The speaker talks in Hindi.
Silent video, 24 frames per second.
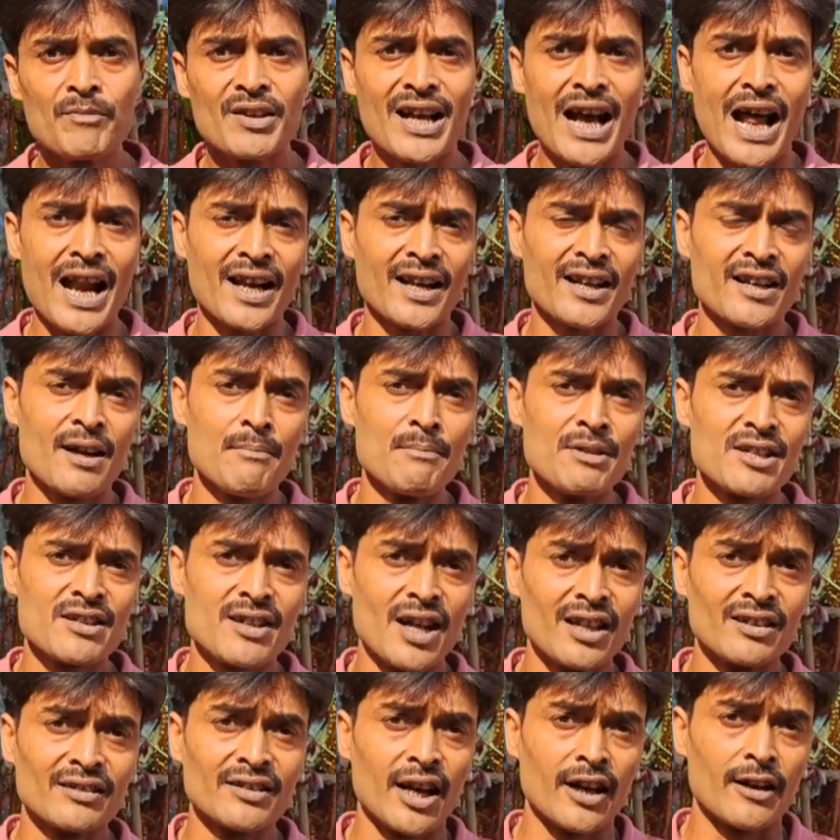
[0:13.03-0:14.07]
कार्यक्रम
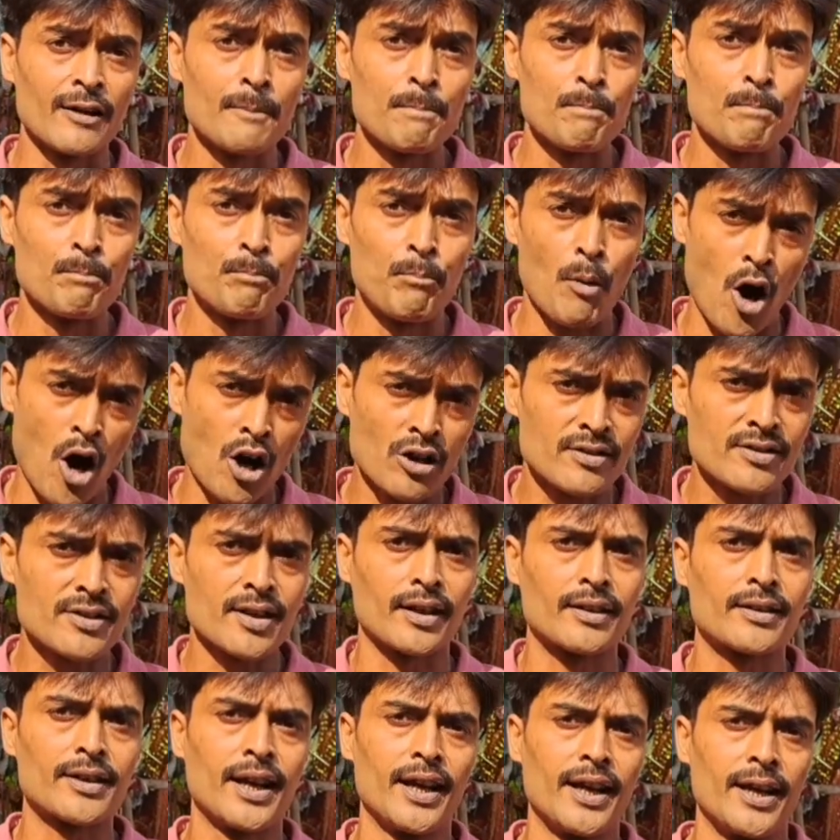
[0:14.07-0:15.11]
स्थल तक पहुंच
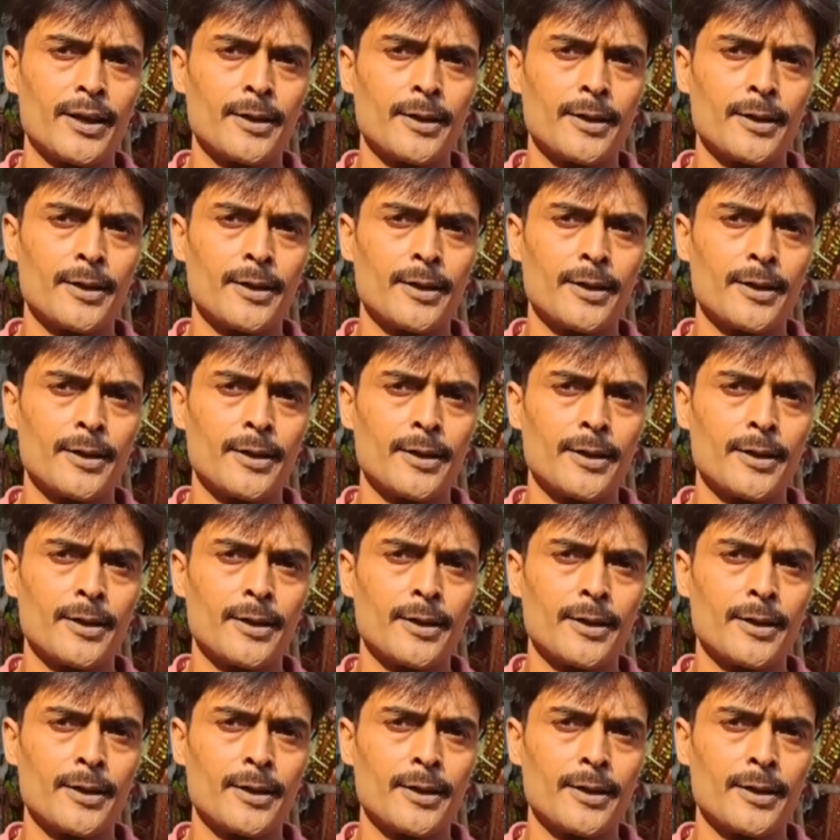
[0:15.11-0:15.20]
सकते